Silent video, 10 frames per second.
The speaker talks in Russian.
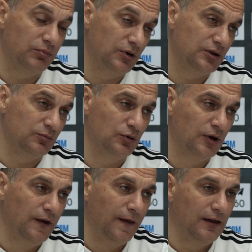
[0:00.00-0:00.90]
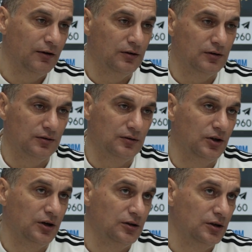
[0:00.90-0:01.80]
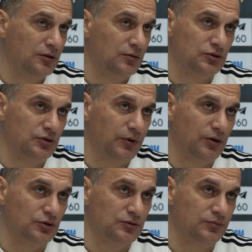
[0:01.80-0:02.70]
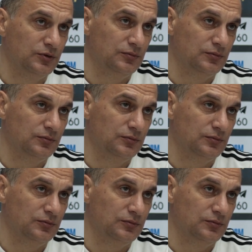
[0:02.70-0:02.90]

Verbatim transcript: Поэтому э, игра на игру же не похожа,